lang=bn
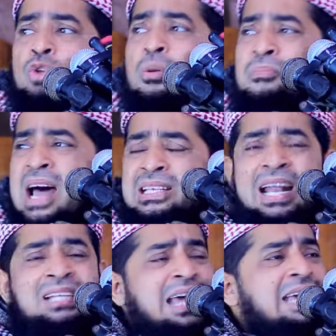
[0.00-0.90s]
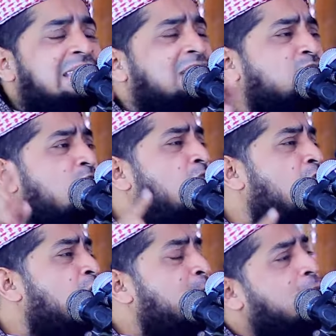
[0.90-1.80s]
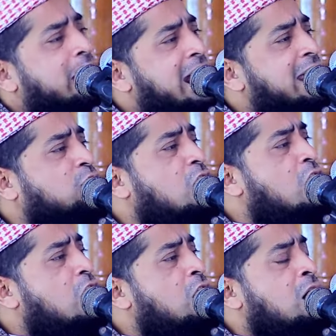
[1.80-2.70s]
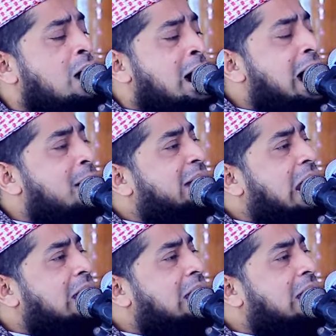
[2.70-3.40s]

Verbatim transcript: তোমরা যেটা চাইতেছো মনে রাখো আমার